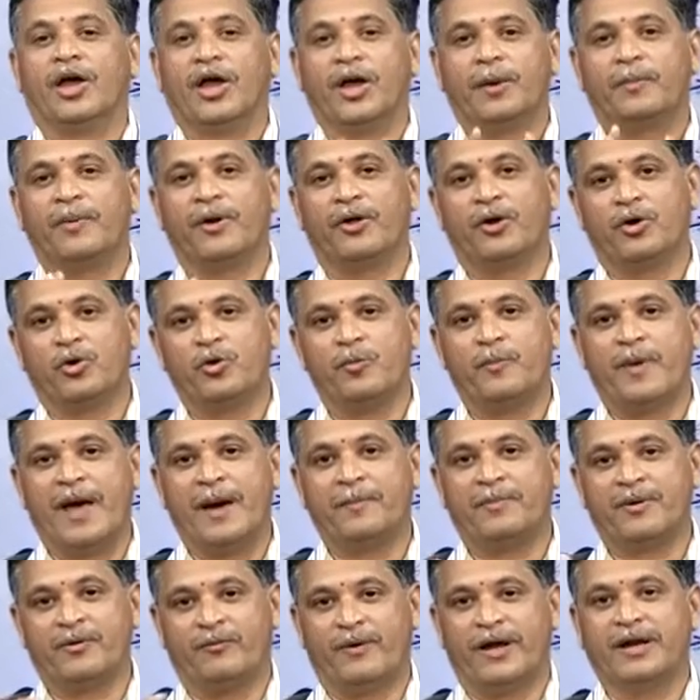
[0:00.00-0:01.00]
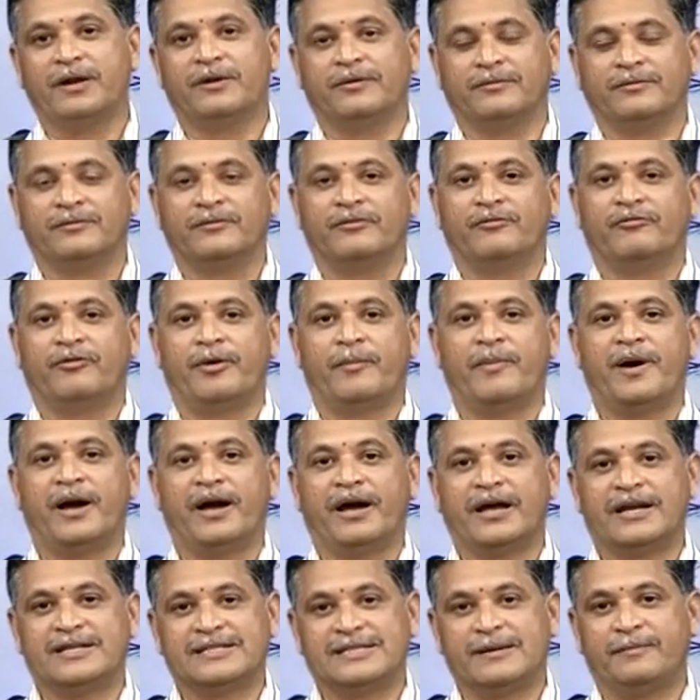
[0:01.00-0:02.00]
ఇప్పటివరకు పేపర్ వన్
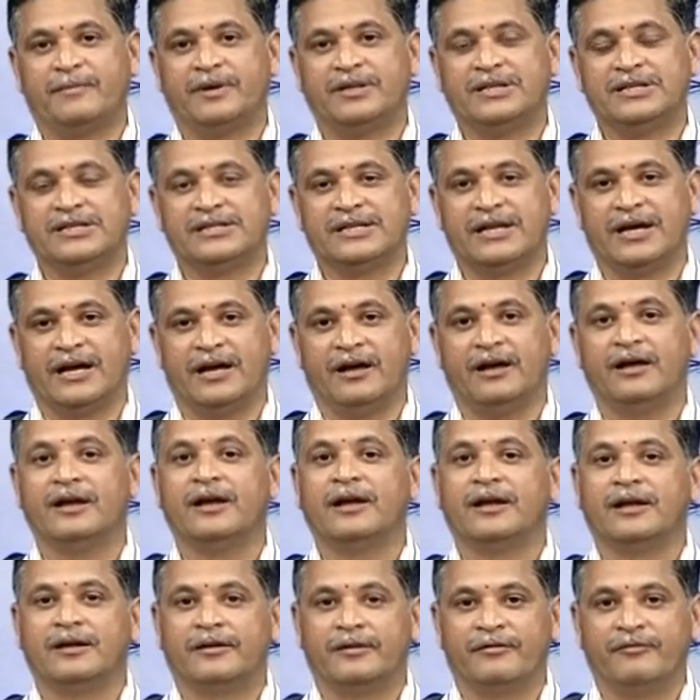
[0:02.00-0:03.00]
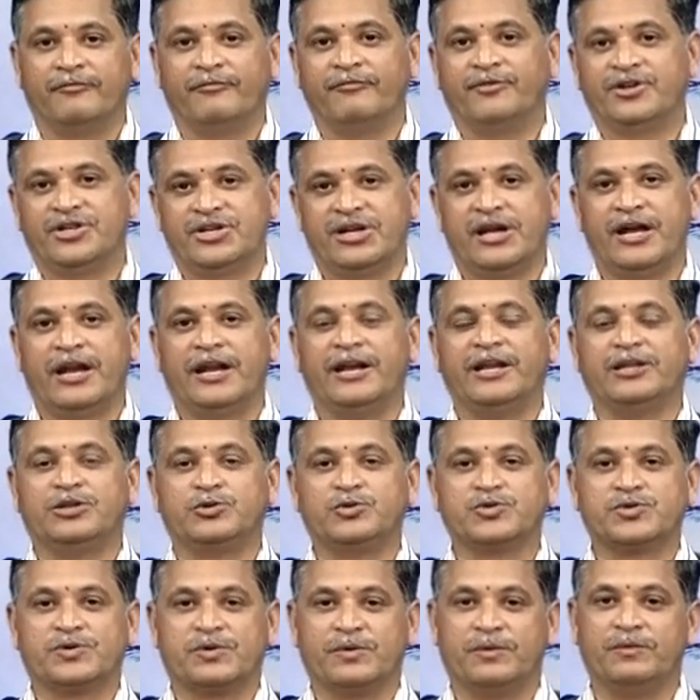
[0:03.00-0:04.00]
విభాగానికి సంబంధించిన విషయాలన్నీ
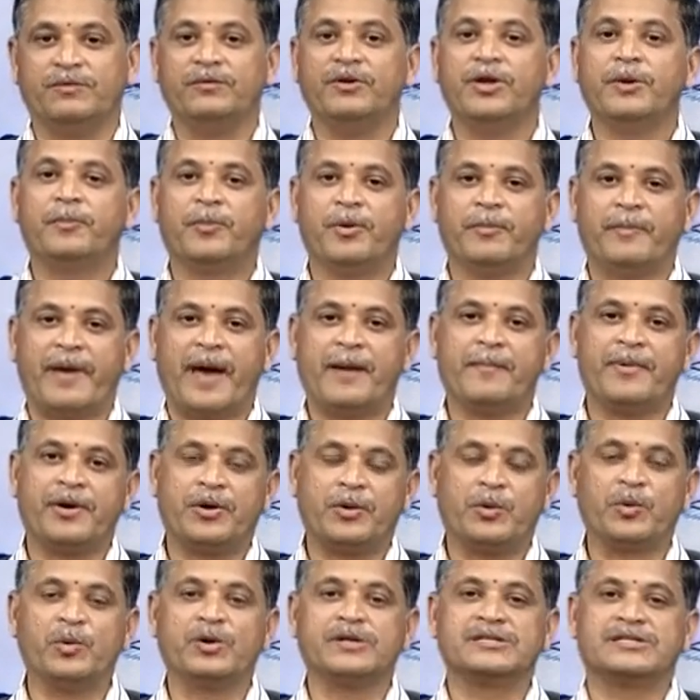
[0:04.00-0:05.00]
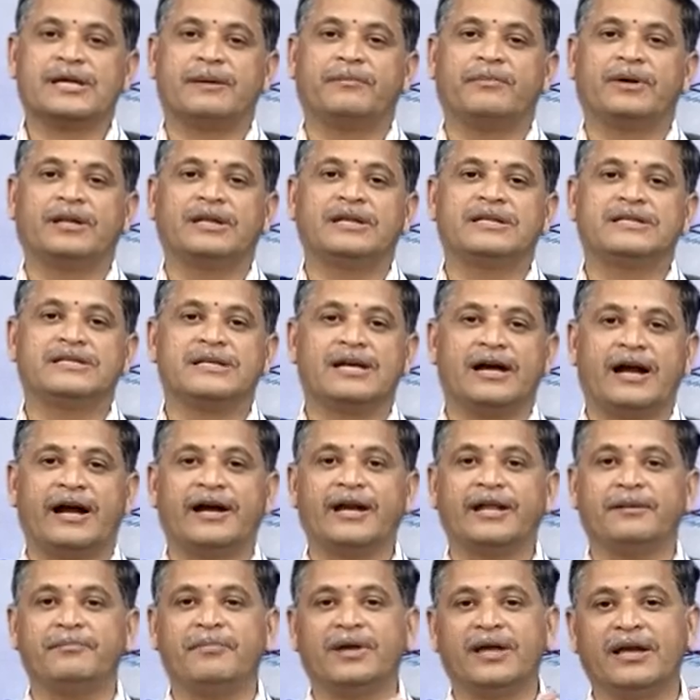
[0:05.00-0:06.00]
చూసుకున్నాం ఇప్పుడు పేపర్ టూకి సంబంధించి
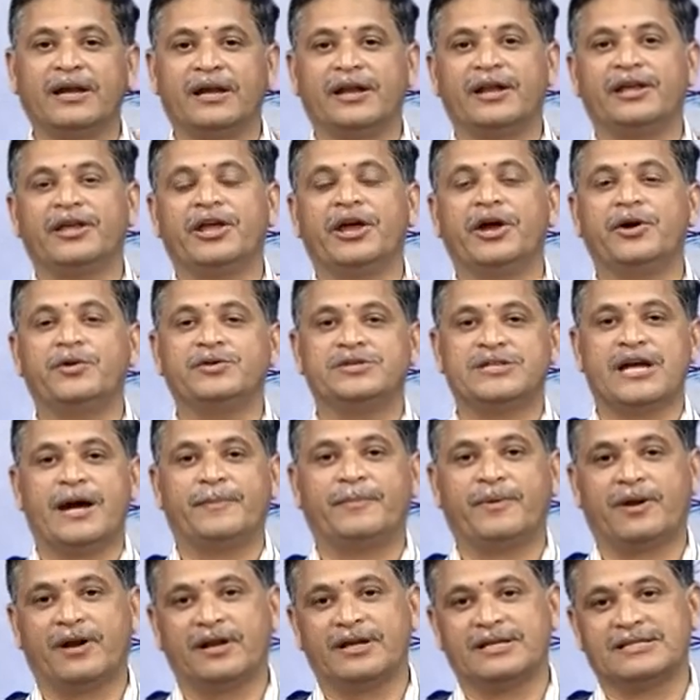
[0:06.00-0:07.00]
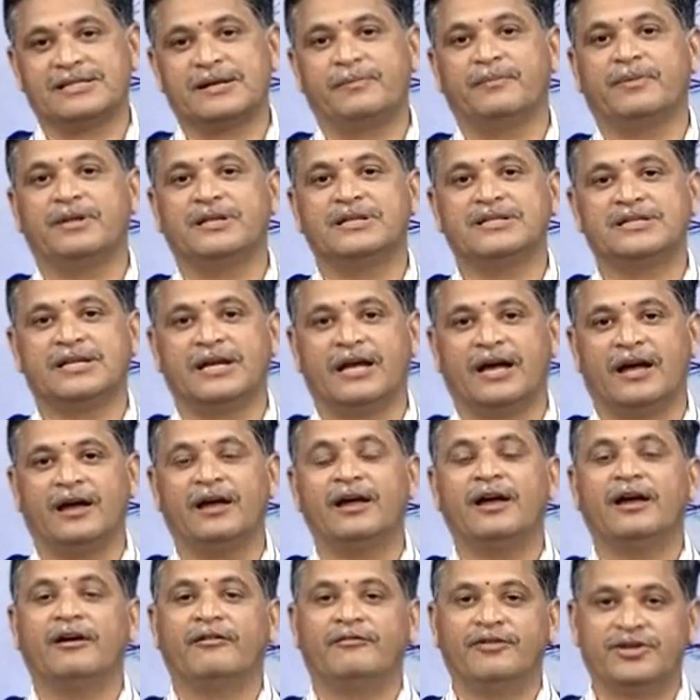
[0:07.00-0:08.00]
అంటే మిగిలిన ఏడు చాప్టర్లకి సంబంధించిన
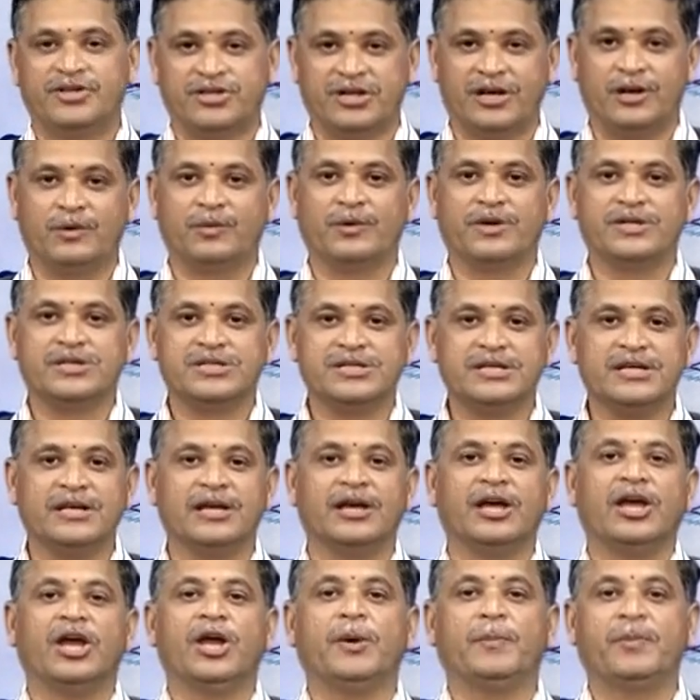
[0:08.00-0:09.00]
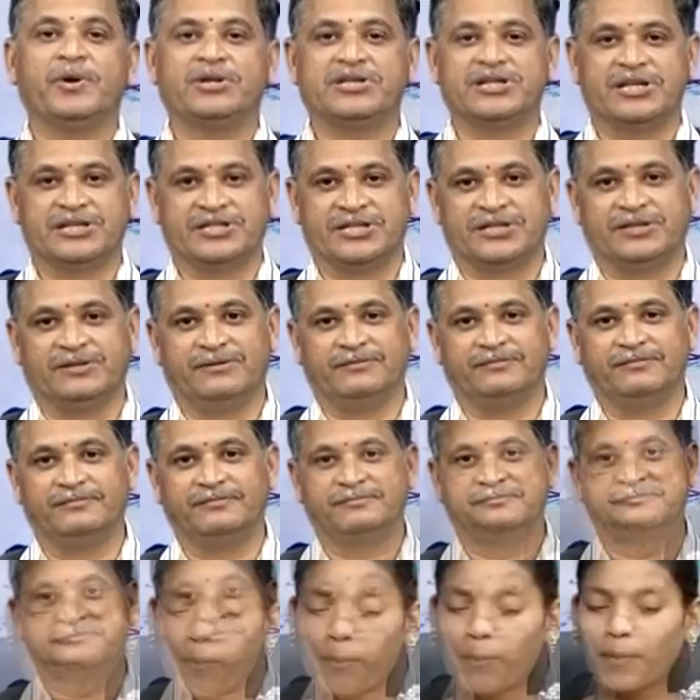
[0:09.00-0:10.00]
విషయాల గురించి ఇప్పుడు చర్చిద్దాం
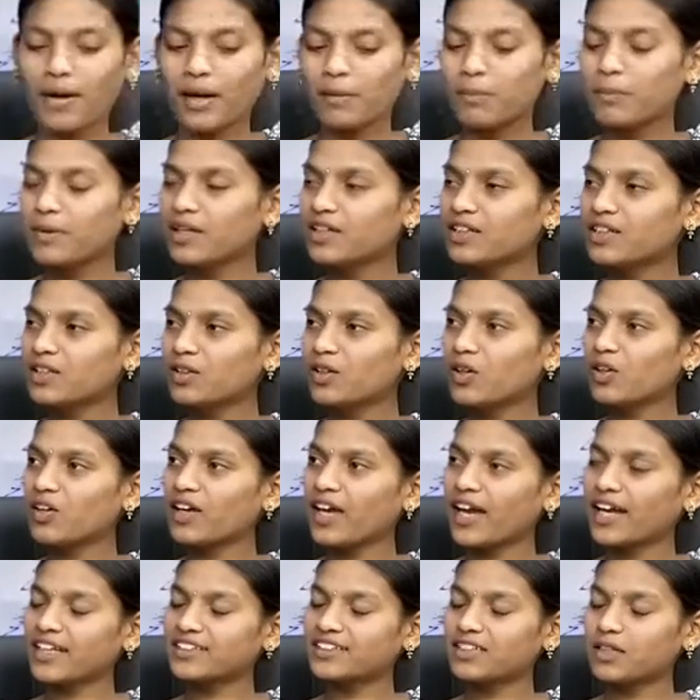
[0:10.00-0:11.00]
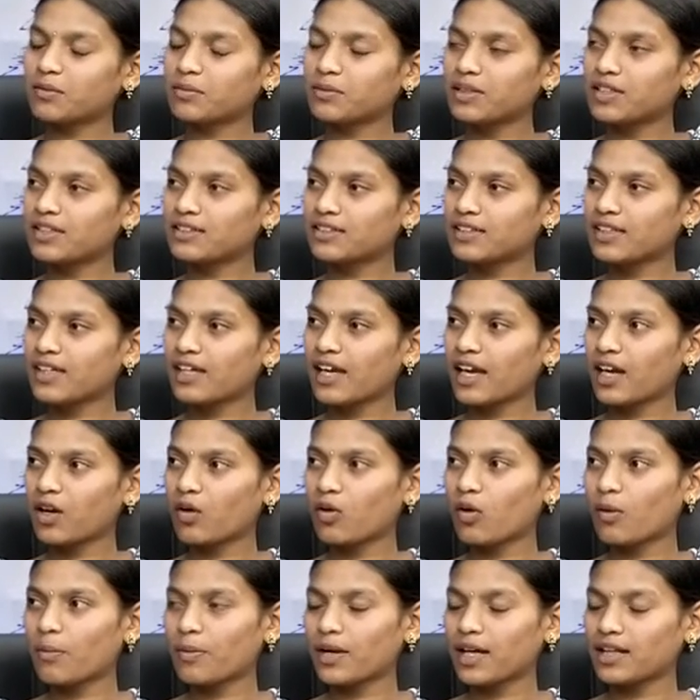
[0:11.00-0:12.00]
పేపర్ టూలో ఏ చాప్టర్స్కి
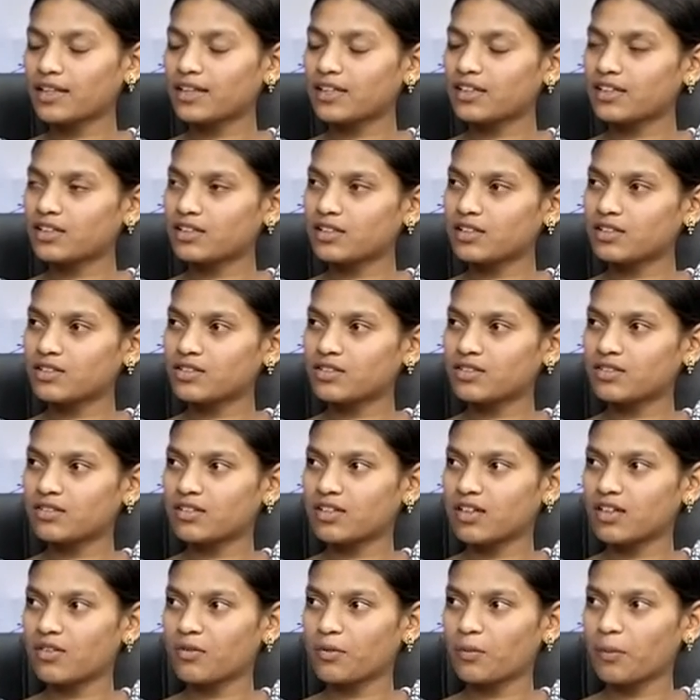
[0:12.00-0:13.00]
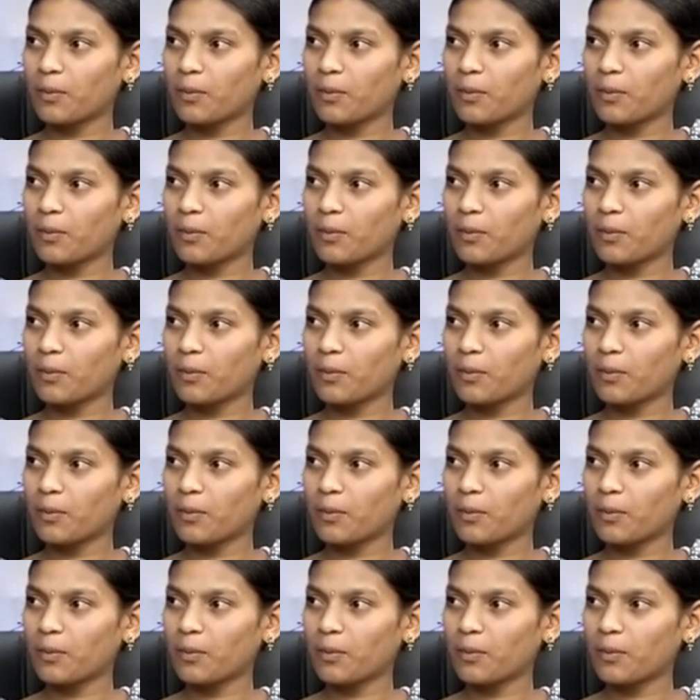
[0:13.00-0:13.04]
ఎక్కువ ప్రాధాన్యత ఇస్తున్నారు